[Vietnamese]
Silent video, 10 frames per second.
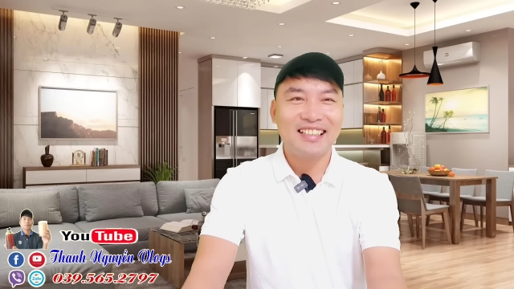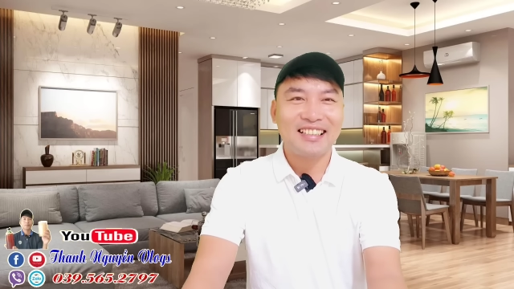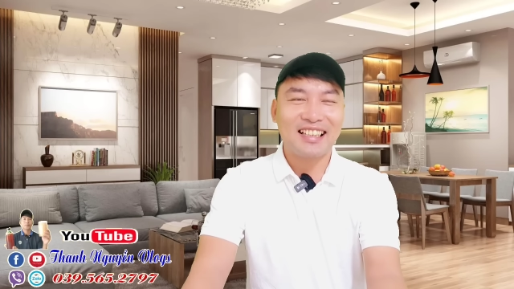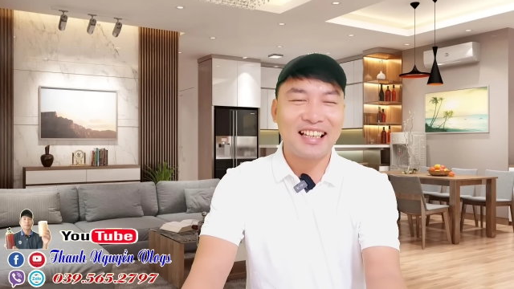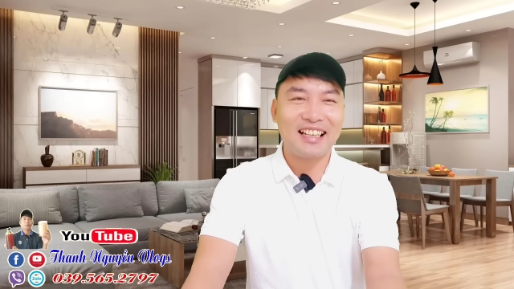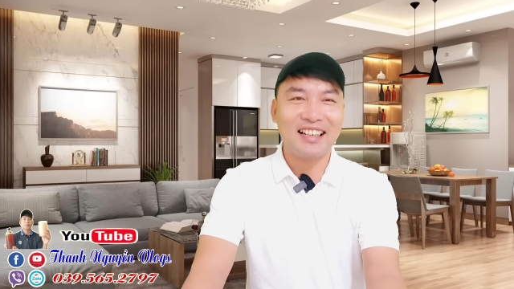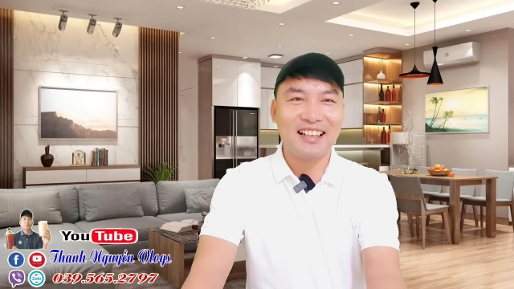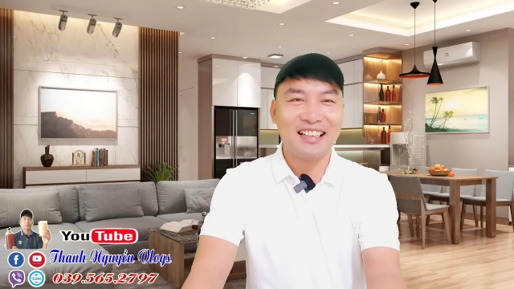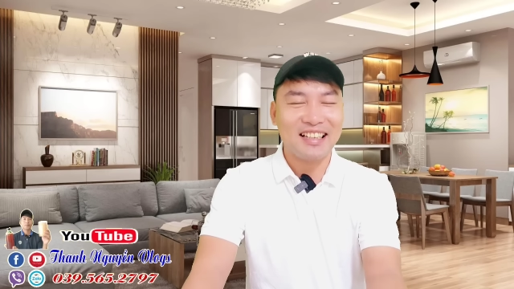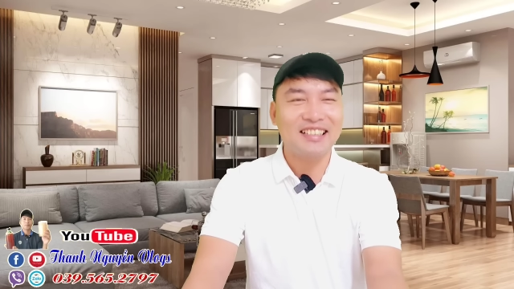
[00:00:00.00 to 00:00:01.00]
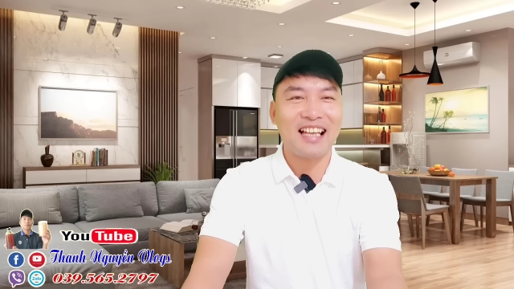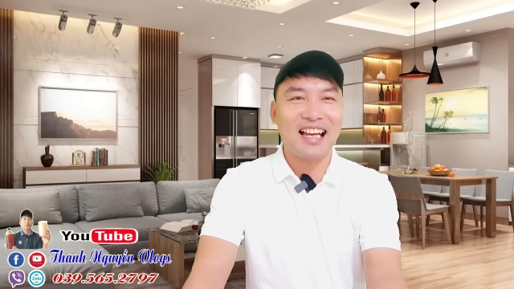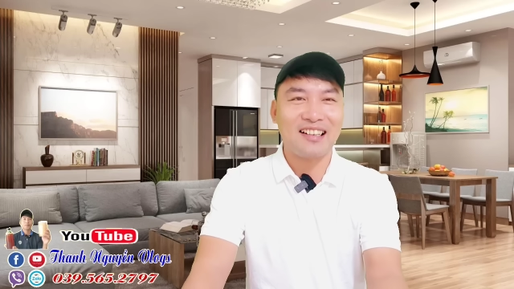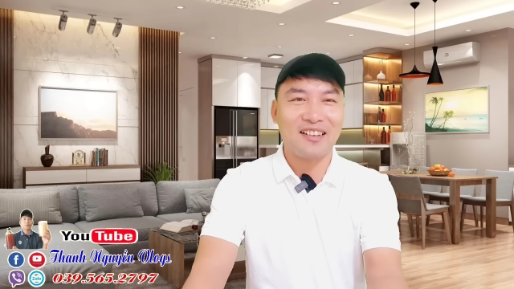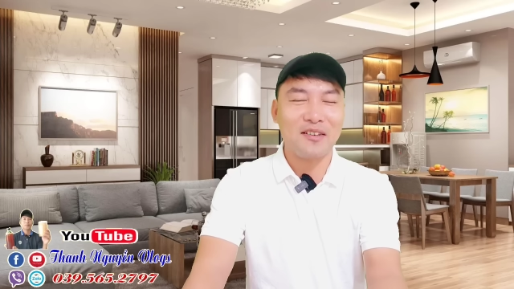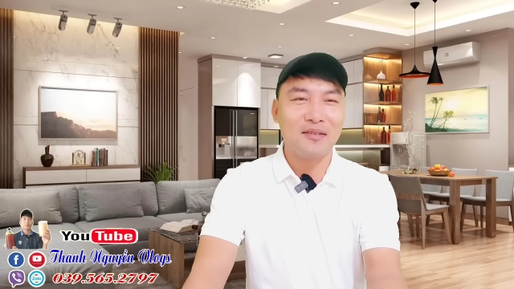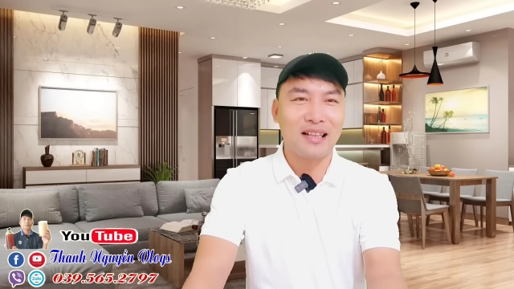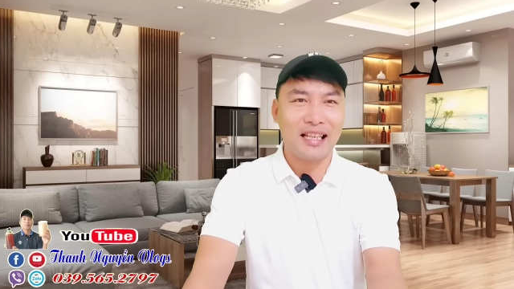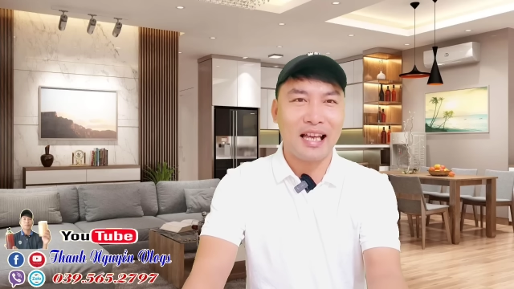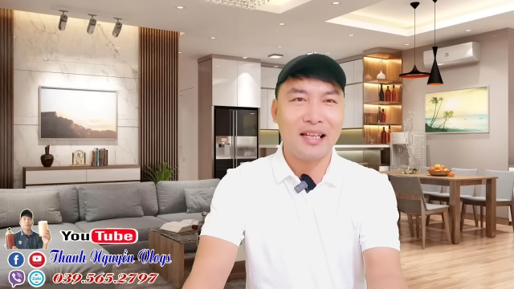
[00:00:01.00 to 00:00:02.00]
thì cái đó là chính xác rồi đúng
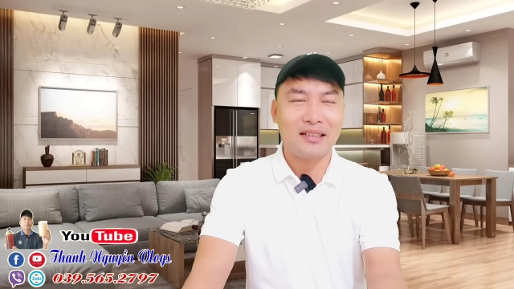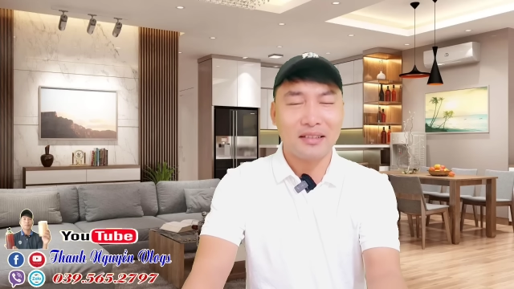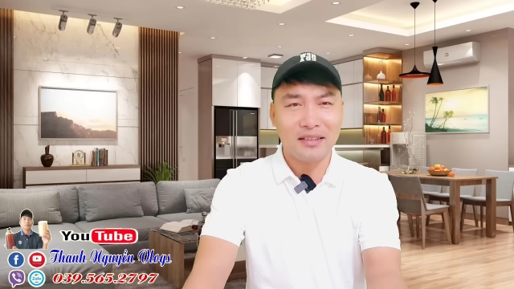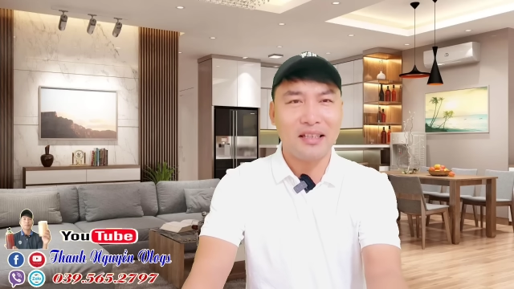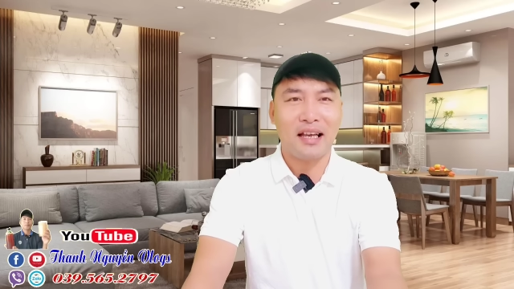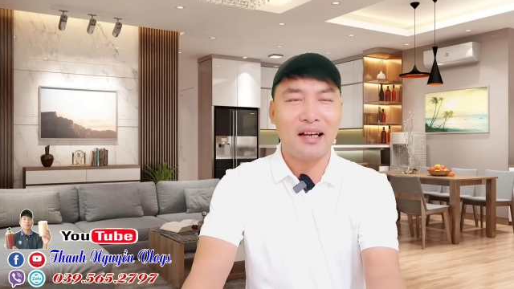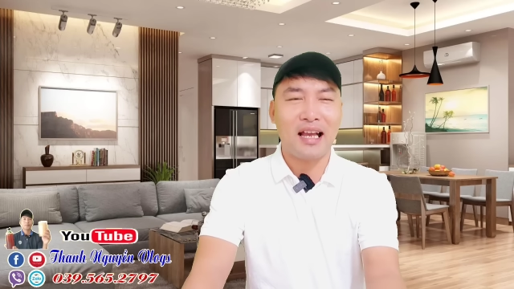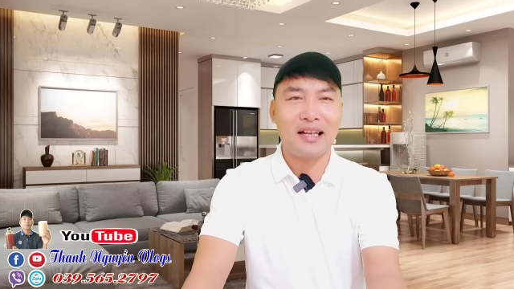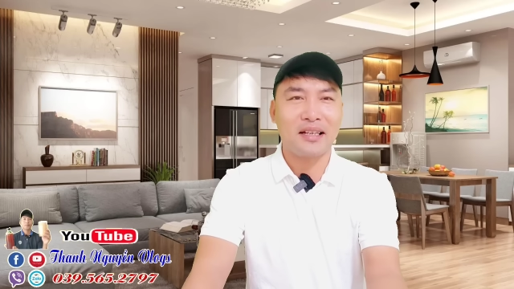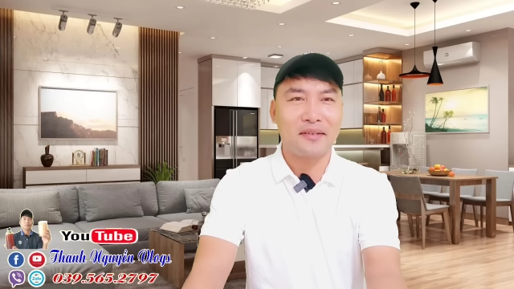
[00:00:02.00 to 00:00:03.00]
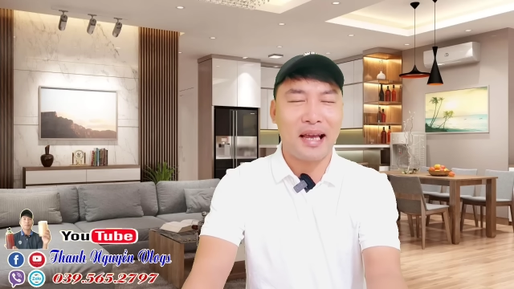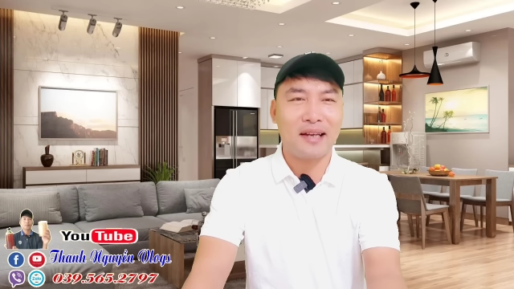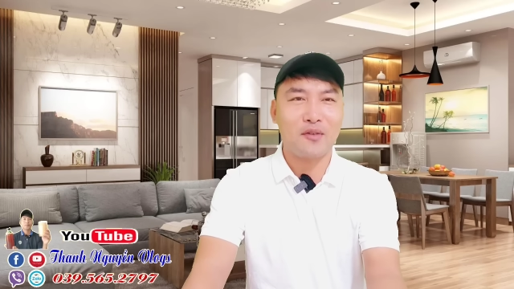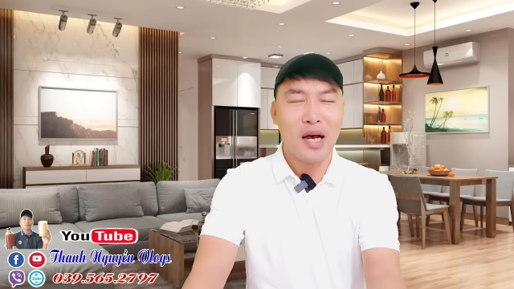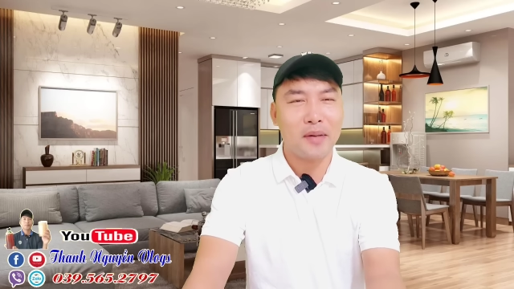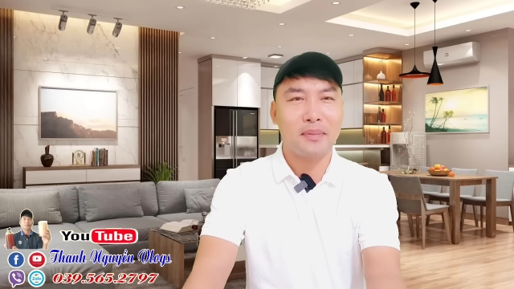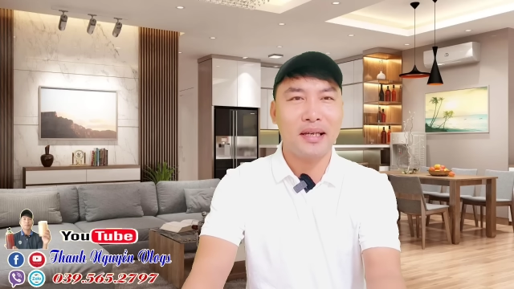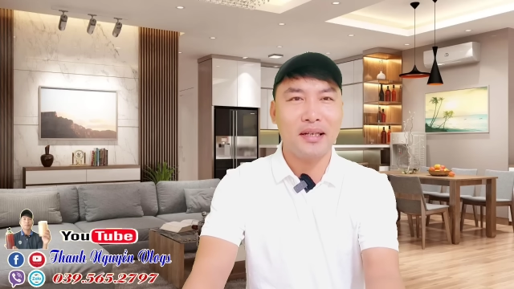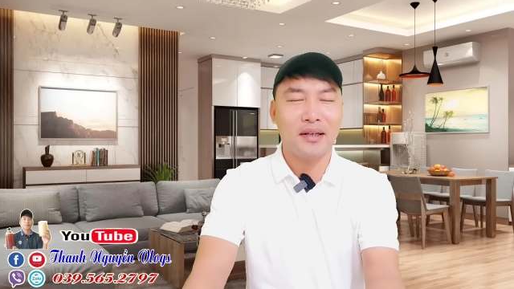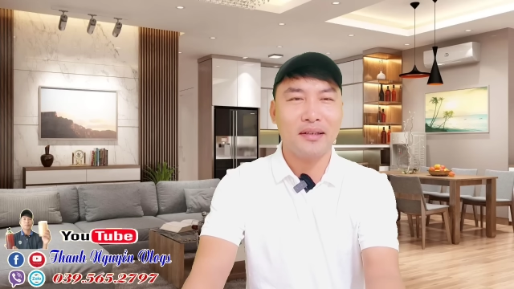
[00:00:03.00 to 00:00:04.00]
không cả nhà thừa nhận hai cái điều này quá hợp
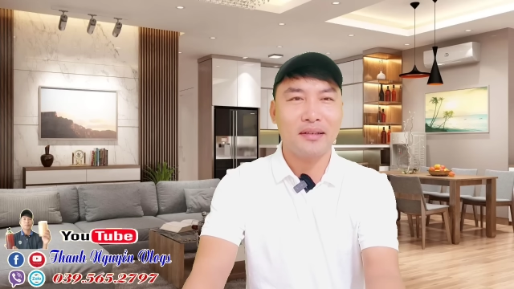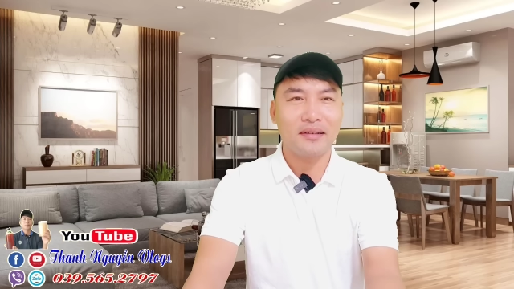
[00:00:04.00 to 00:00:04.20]
lý rồi